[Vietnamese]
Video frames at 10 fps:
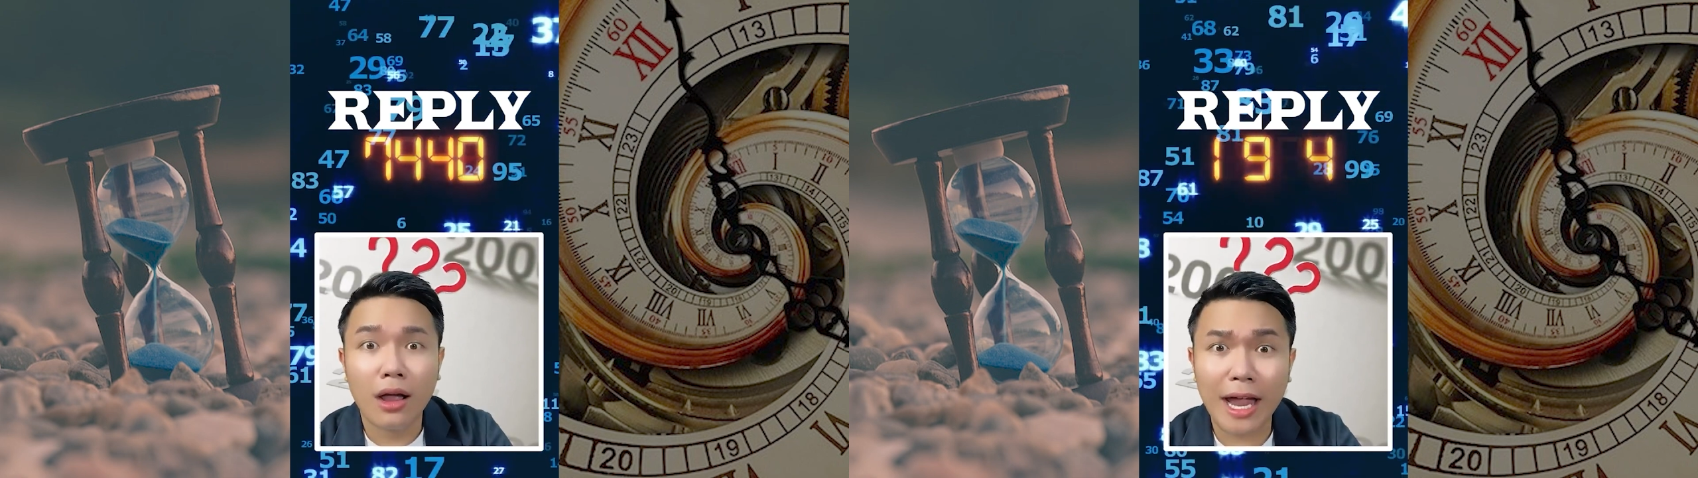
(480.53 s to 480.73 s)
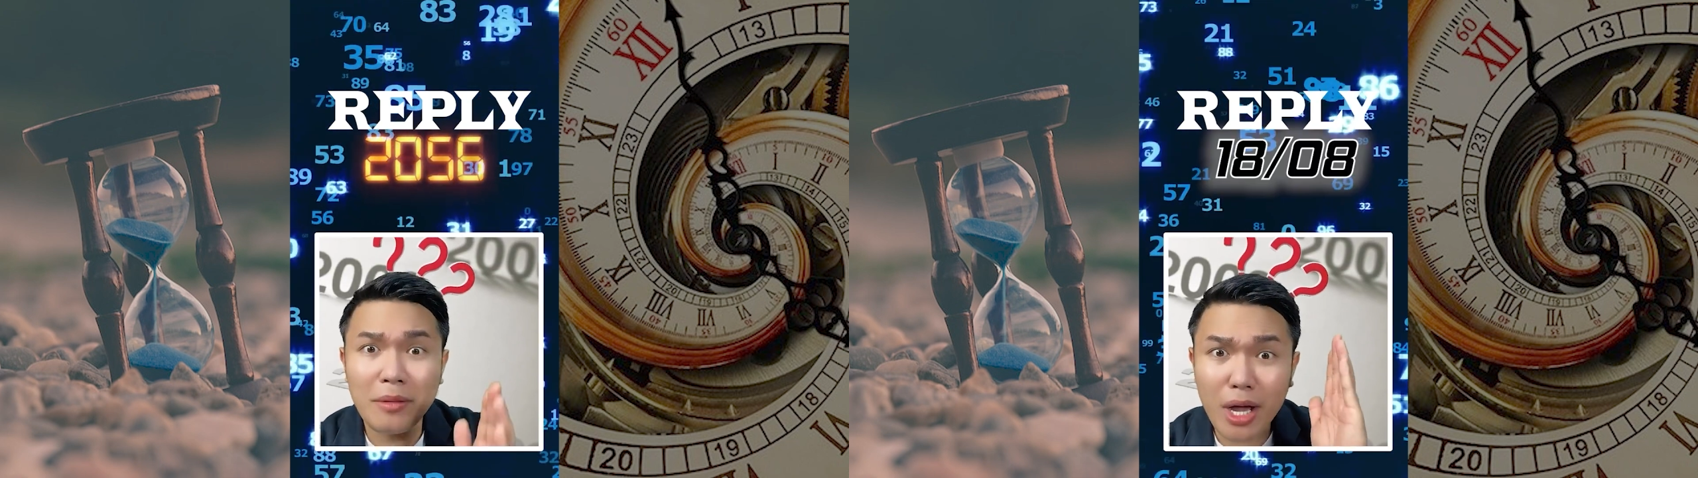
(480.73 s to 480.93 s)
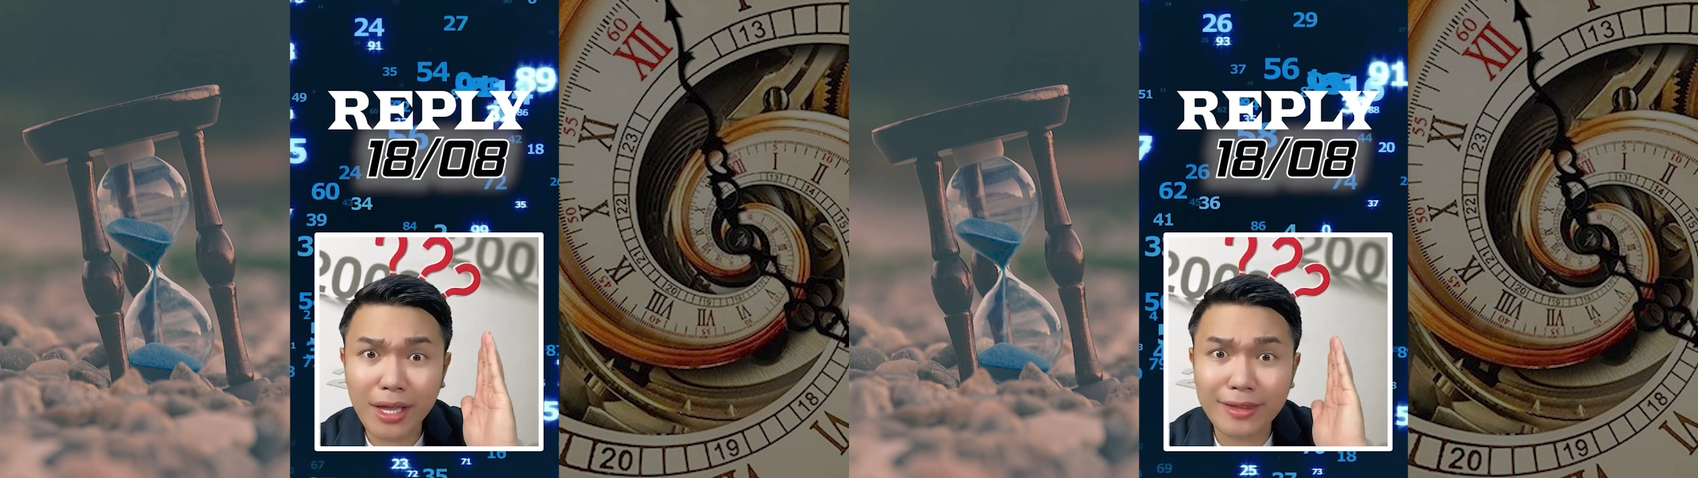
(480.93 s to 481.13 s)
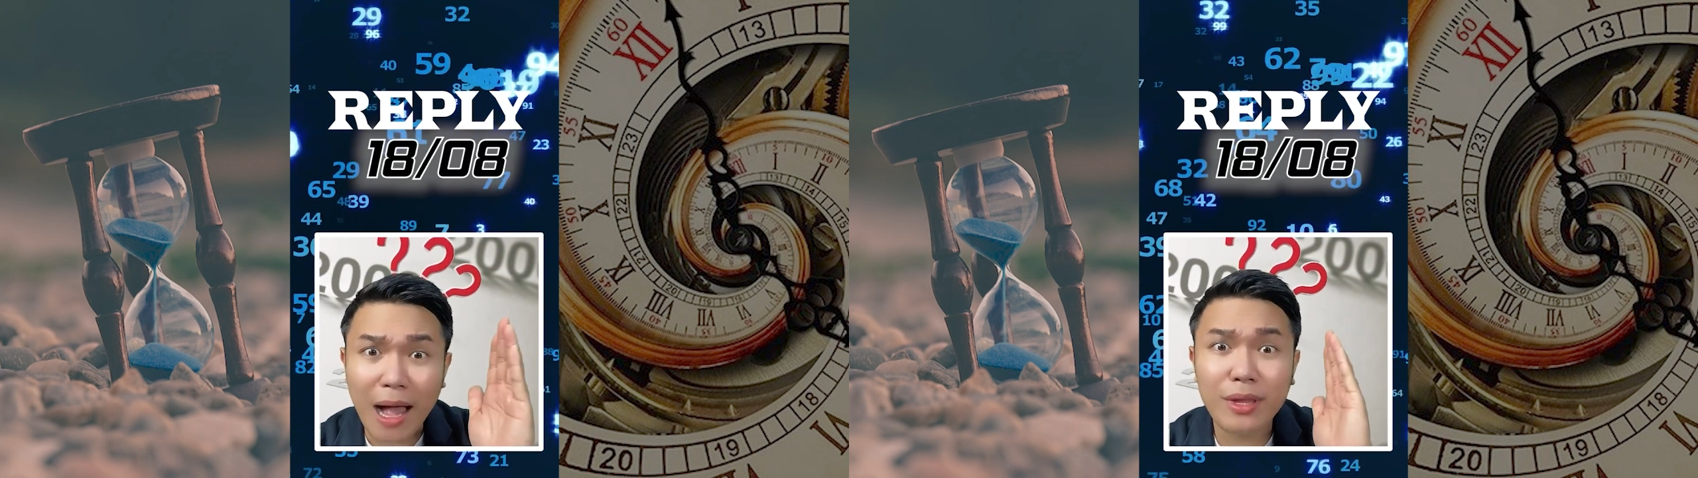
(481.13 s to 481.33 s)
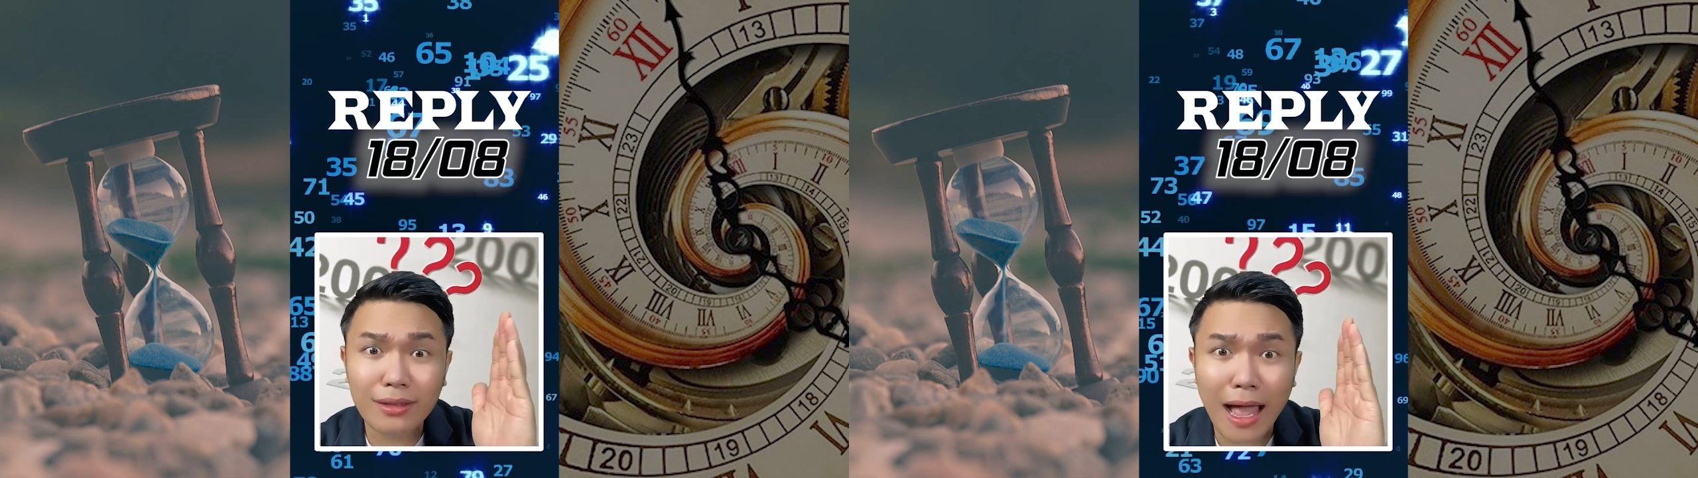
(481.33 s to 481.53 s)
Ngày
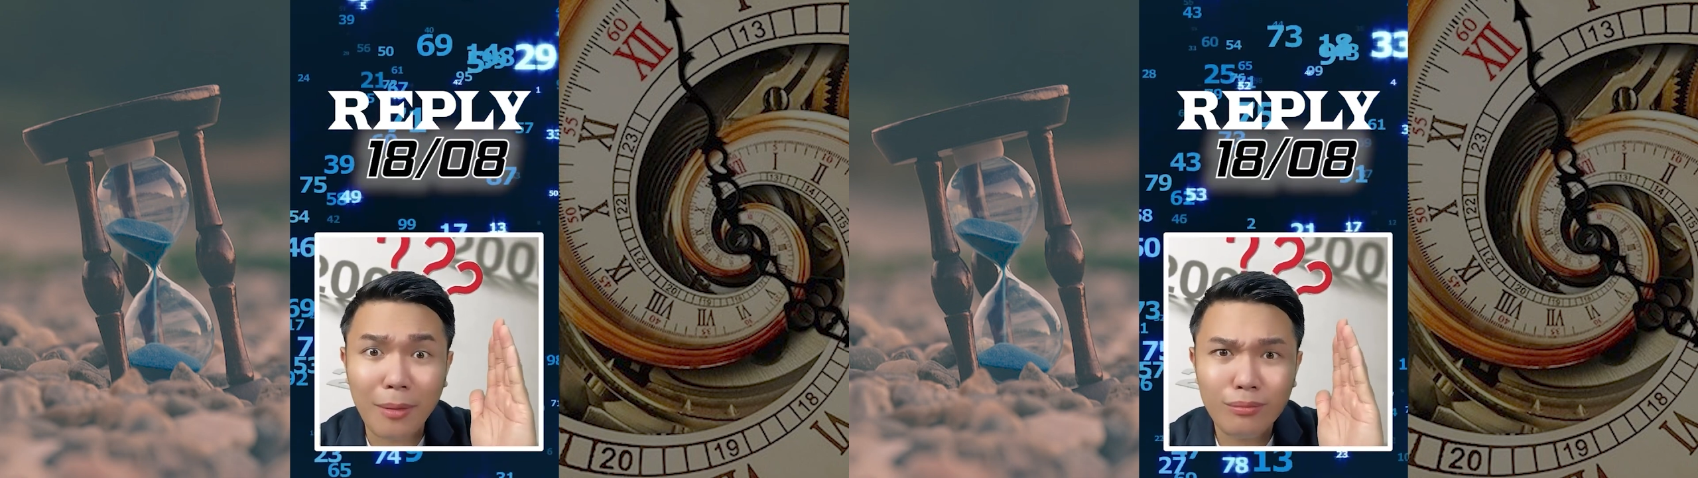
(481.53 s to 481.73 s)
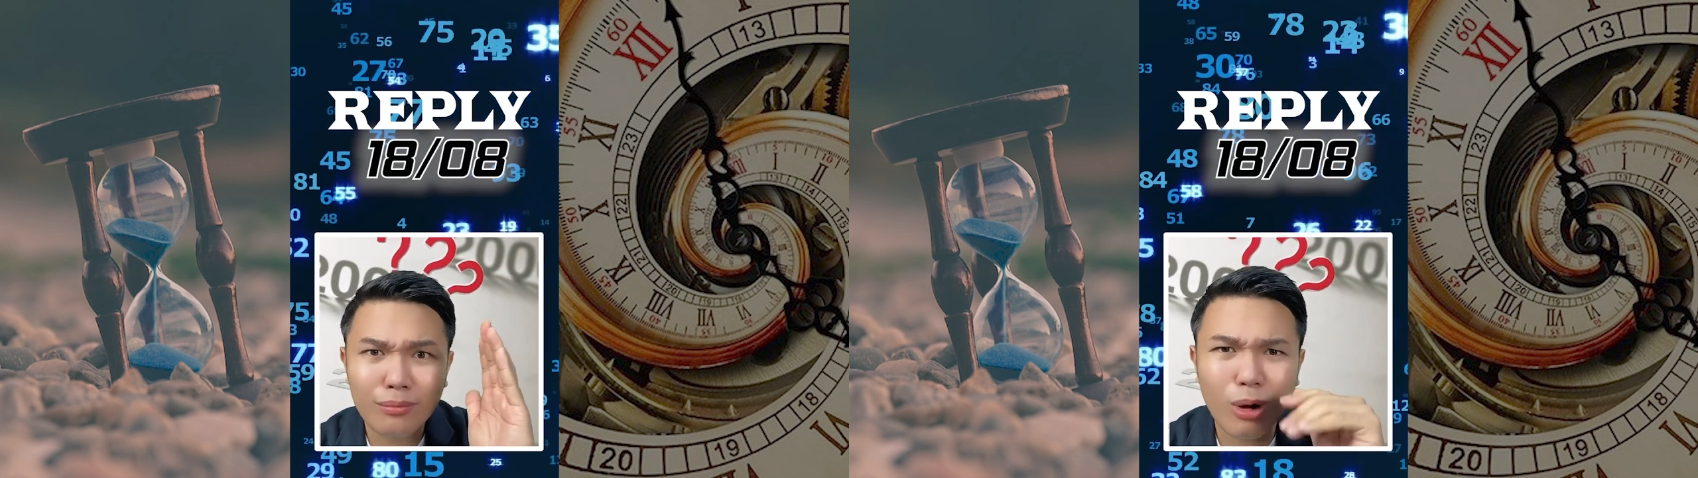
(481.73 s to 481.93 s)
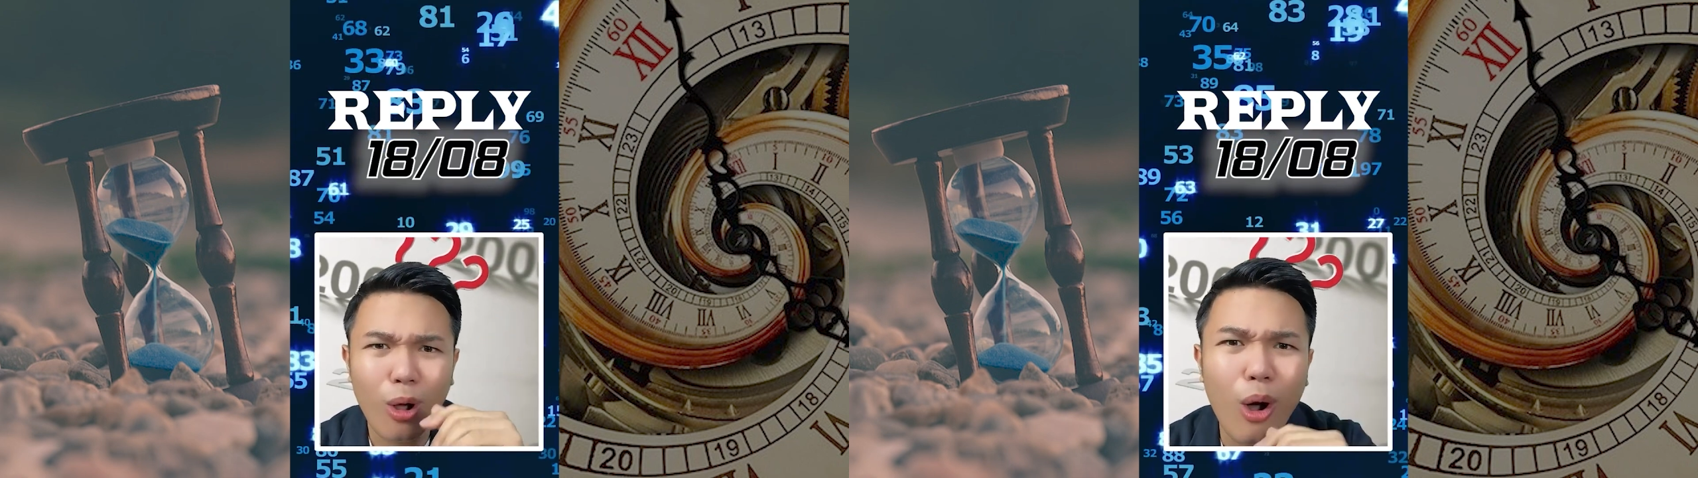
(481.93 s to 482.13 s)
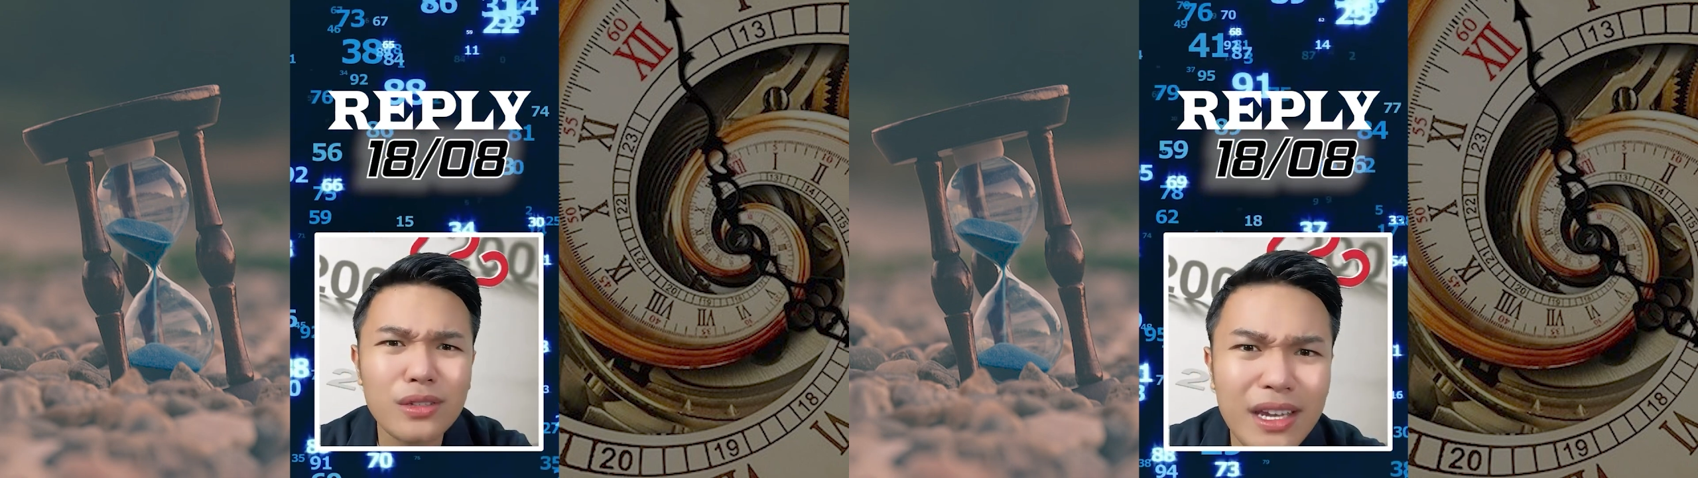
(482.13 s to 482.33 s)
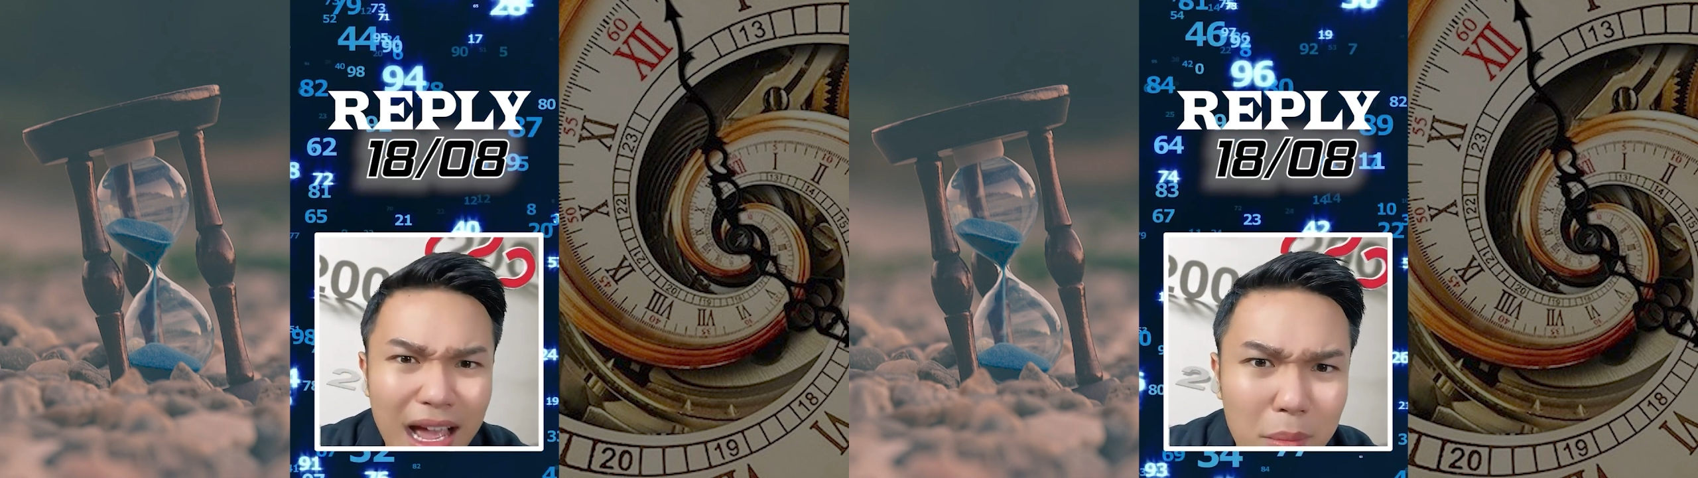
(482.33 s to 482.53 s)
18 tháng 8
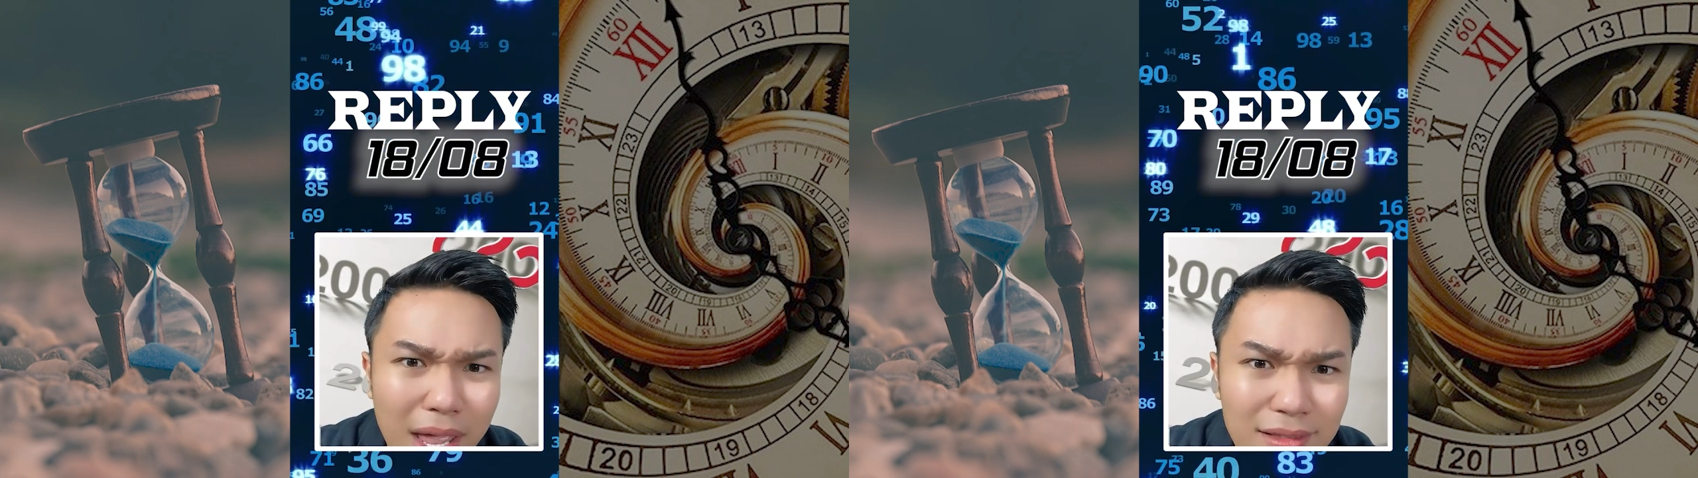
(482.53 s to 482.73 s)
có gì đặc biệt?